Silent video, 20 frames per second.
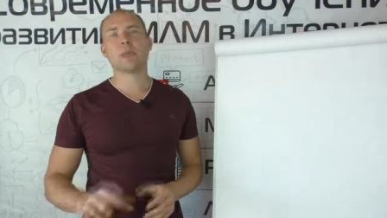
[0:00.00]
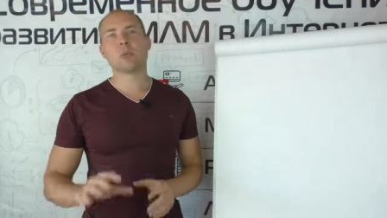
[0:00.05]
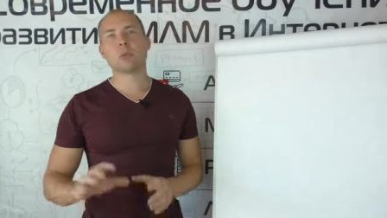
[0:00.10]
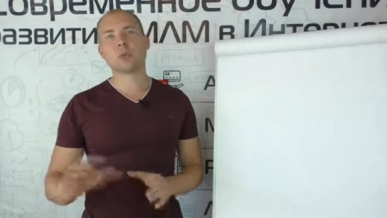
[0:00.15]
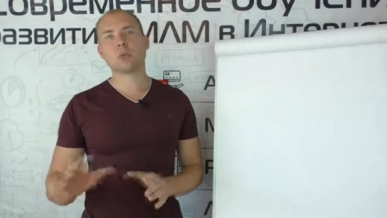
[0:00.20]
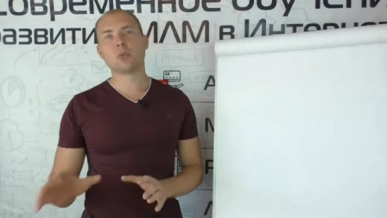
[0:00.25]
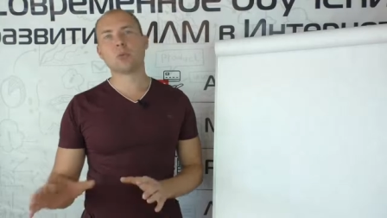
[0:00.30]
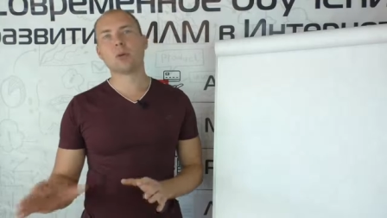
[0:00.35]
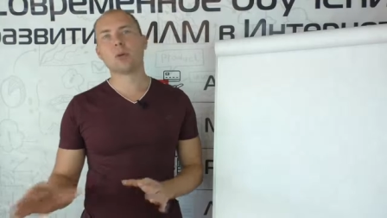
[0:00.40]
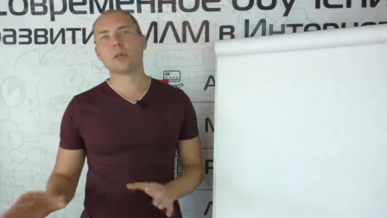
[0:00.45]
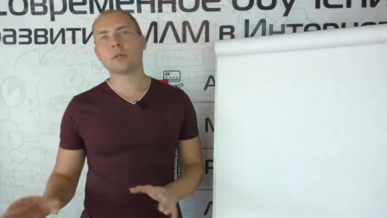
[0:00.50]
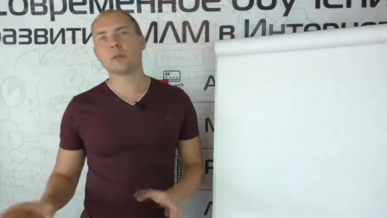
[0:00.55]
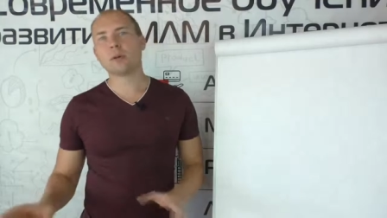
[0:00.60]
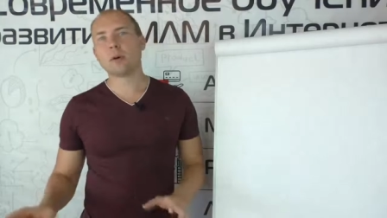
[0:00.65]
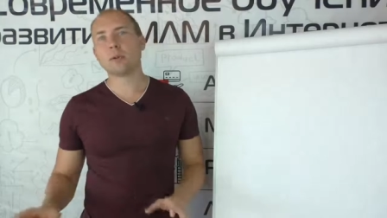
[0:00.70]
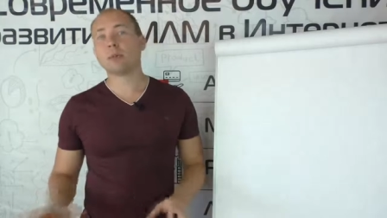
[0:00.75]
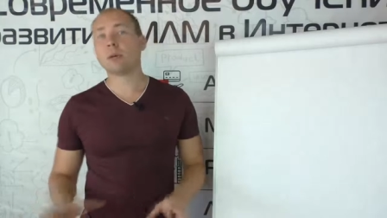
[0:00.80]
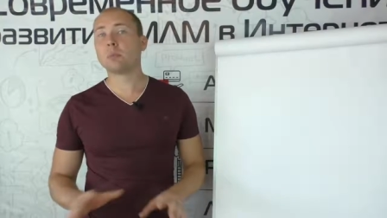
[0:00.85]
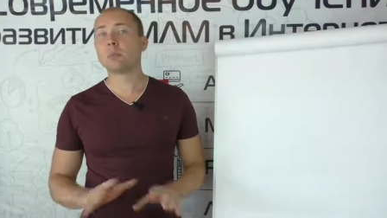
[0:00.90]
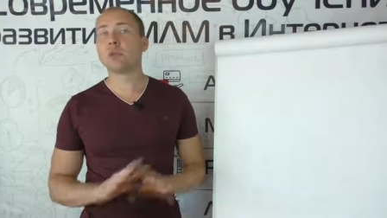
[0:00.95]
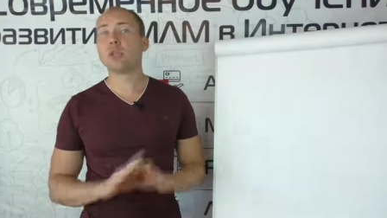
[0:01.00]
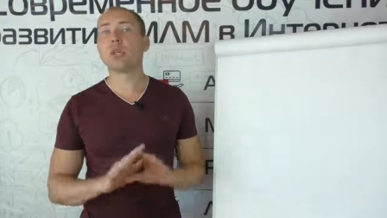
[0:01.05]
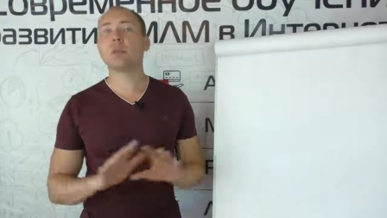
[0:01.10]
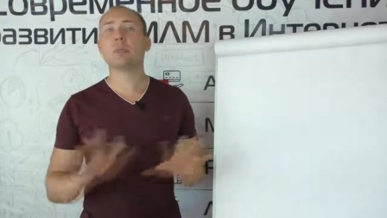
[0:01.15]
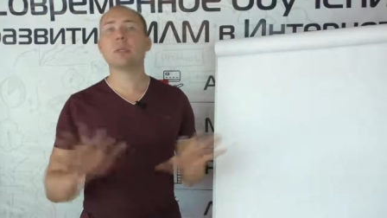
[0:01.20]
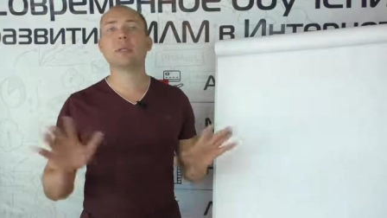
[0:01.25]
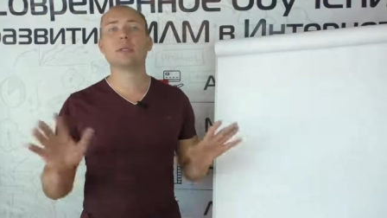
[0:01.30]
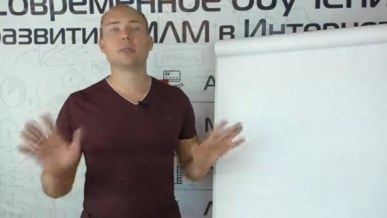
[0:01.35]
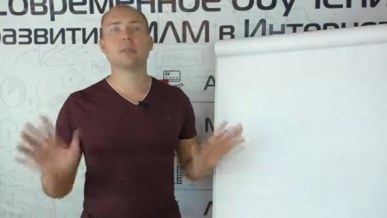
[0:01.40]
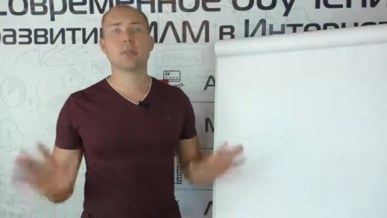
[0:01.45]
позволят вам вообще
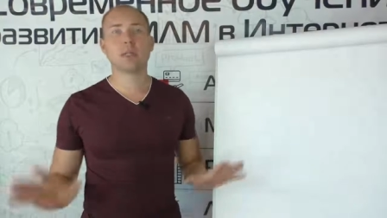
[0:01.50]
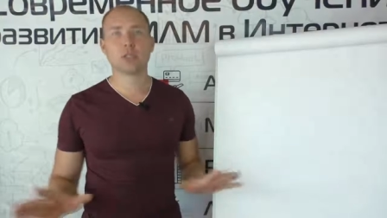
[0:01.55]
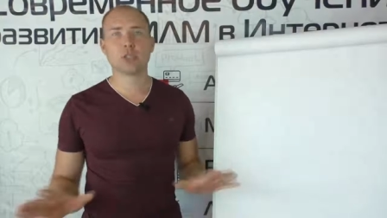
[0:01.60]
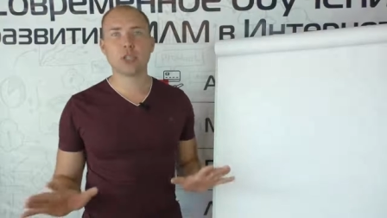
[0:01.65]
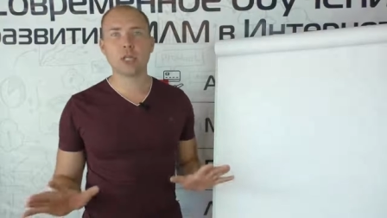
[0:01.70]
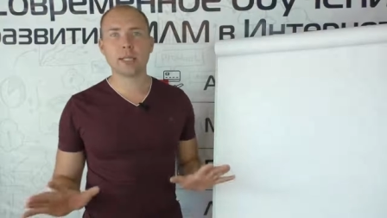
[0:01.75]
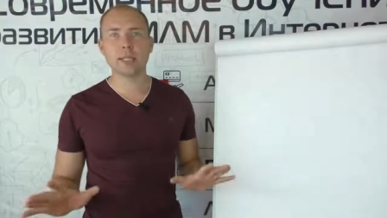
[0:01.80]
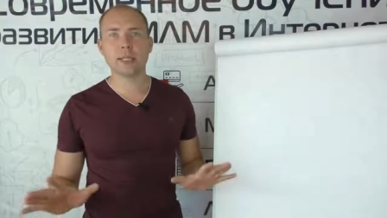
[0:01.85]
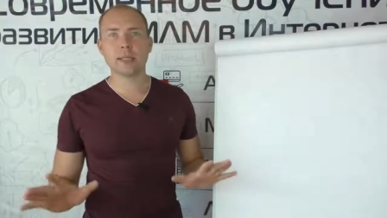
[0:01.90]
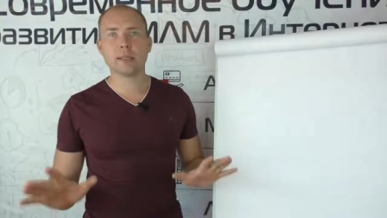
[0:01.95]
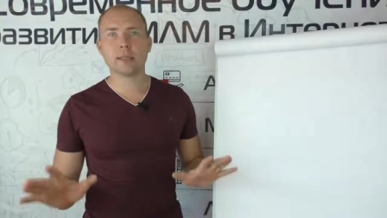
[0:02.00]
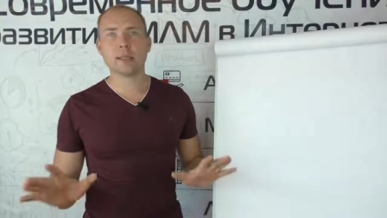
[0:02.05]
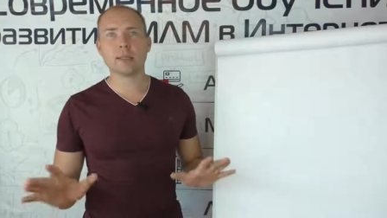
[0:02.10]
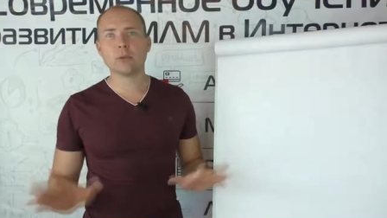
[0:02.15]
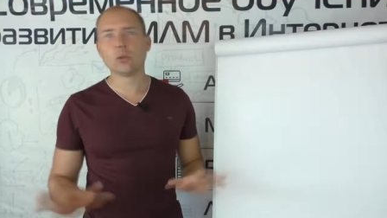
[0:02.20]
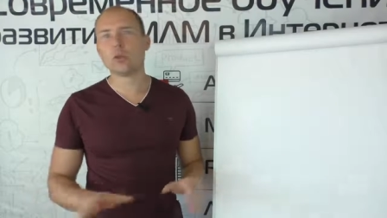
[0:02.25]
без вложений,